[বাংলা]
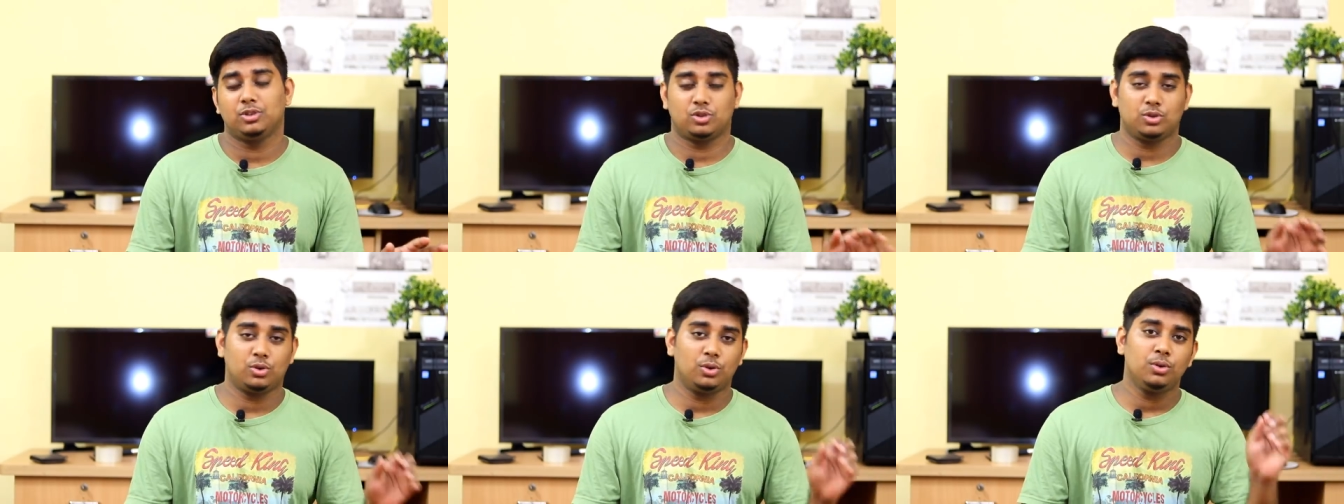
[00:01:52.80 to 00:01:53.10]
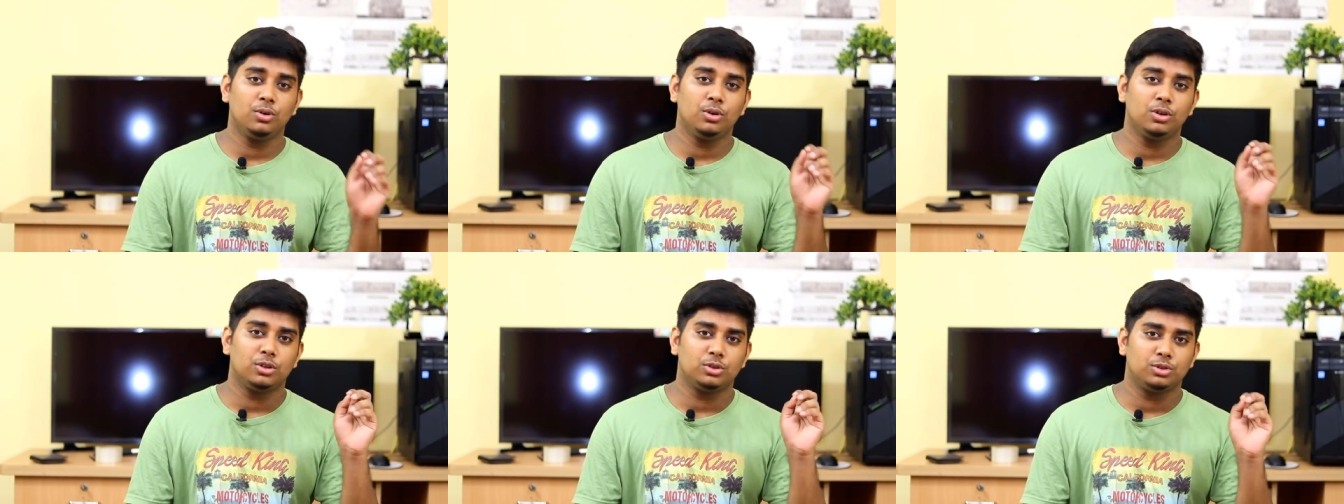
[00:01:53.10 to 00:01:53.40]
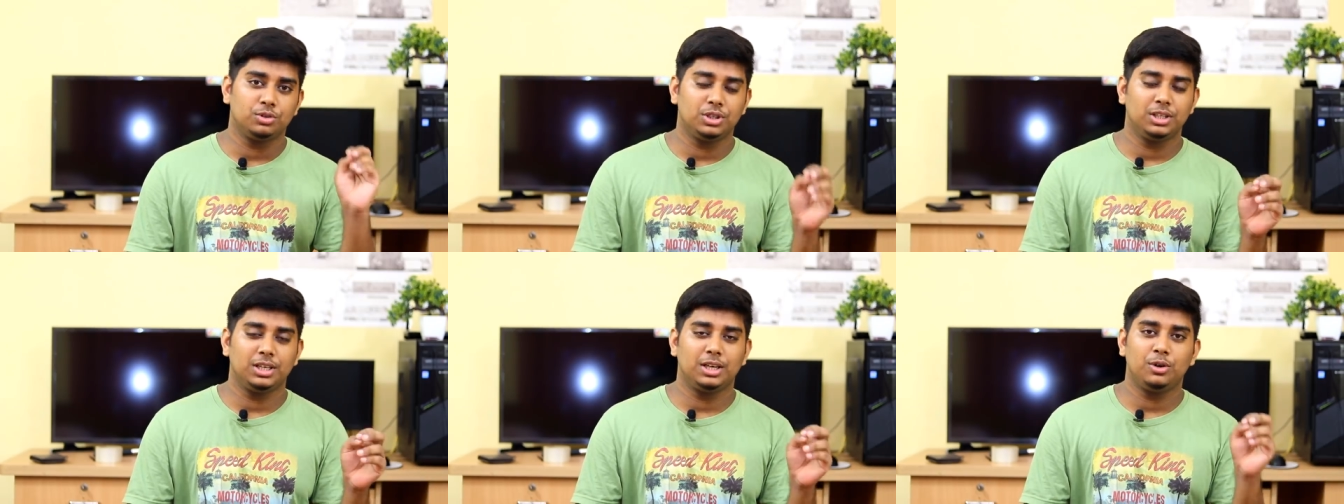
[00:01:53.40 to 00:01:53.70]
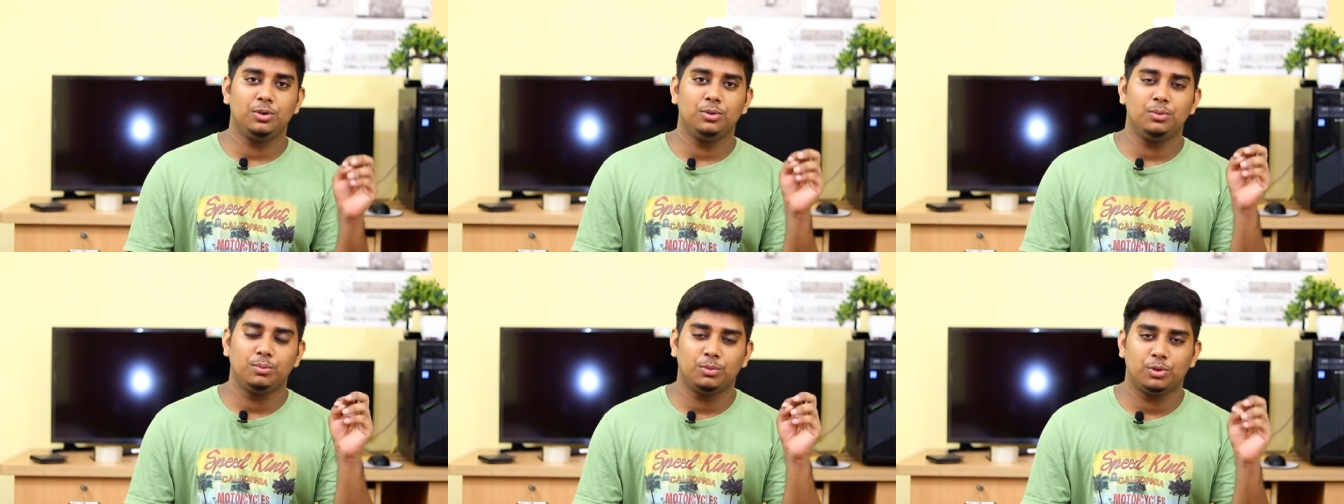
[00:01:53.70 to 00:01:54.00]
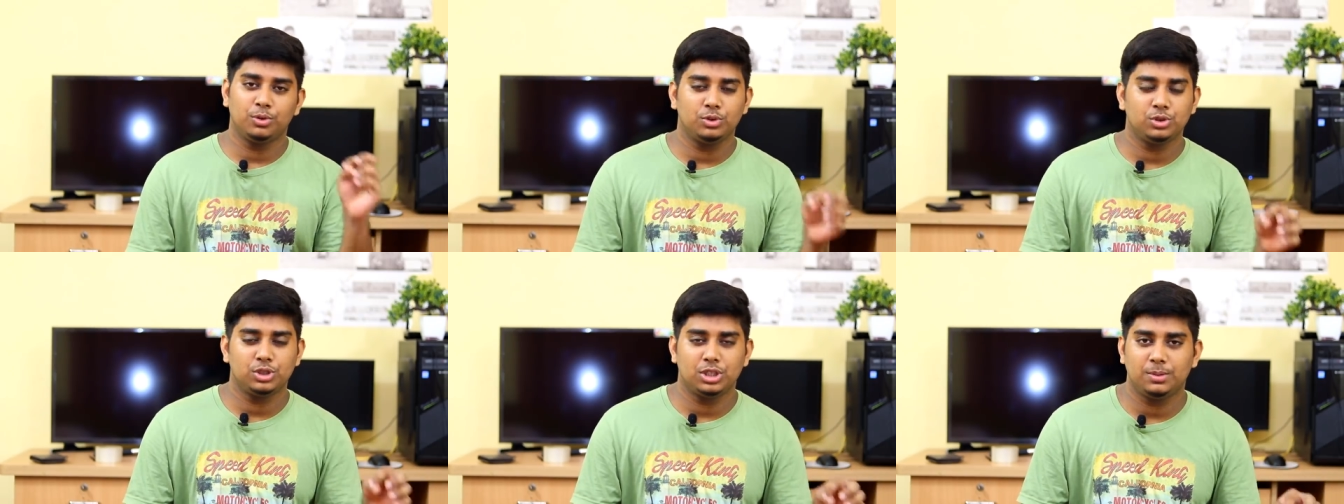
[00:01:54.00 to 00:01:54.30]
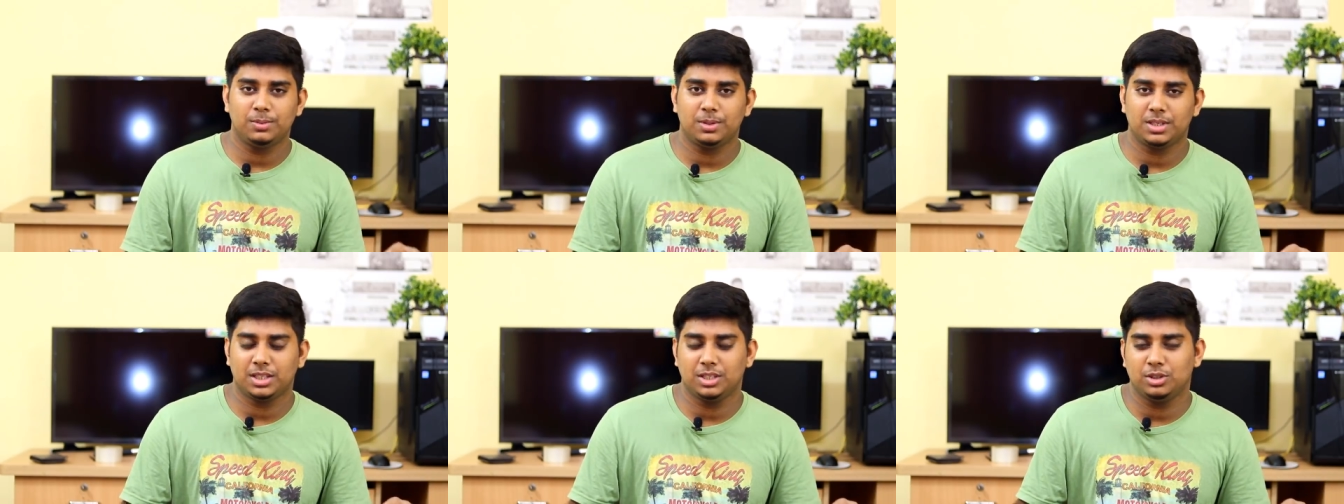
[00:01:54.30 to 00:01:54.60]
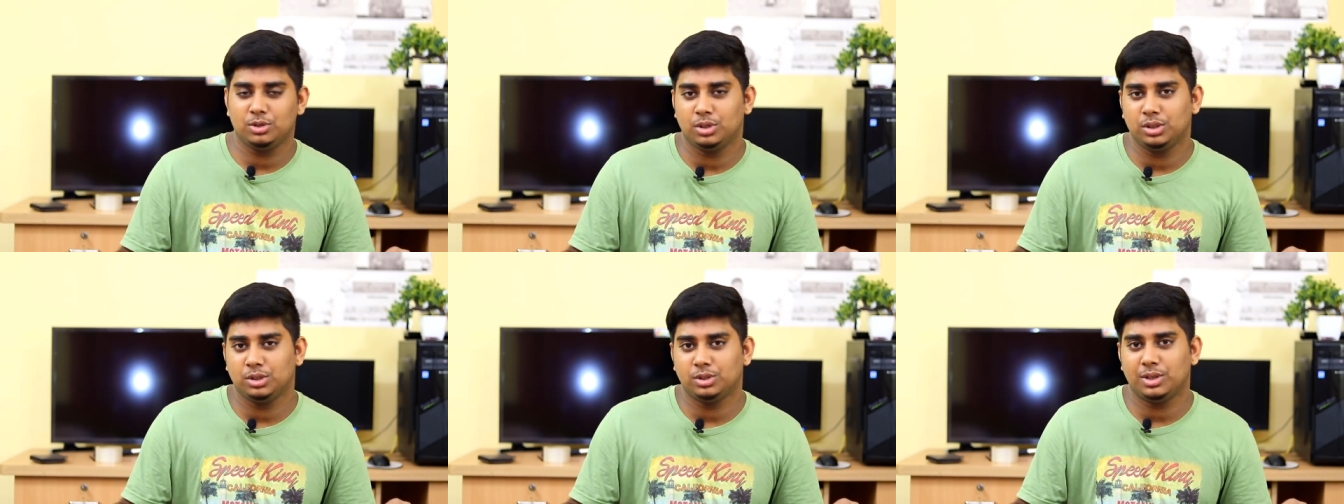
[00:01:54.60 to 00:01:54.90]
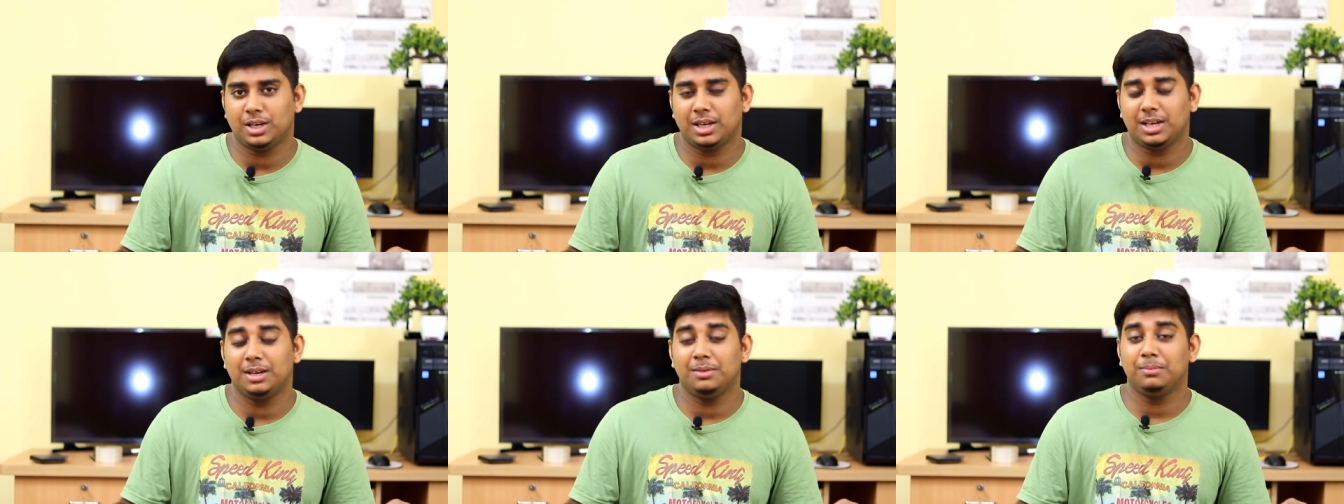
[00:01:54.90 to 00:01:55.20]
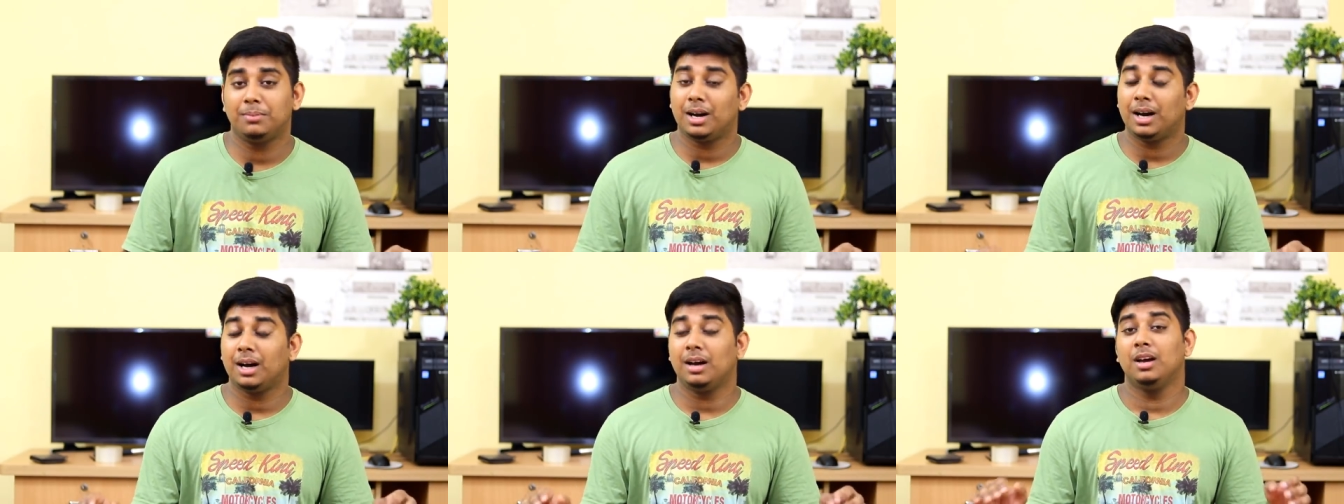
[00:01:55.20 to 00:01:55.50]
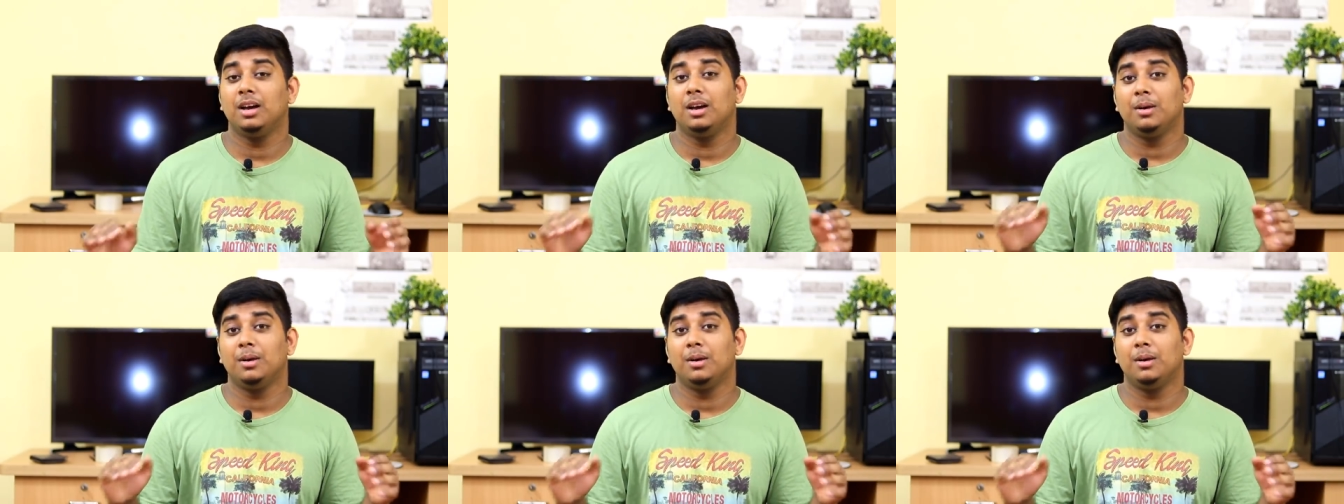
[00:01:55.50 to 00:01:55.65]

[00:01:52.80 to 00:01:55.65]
সো যদি কেউ মধুশিল্পের সাথে জড়িত থাকেন বা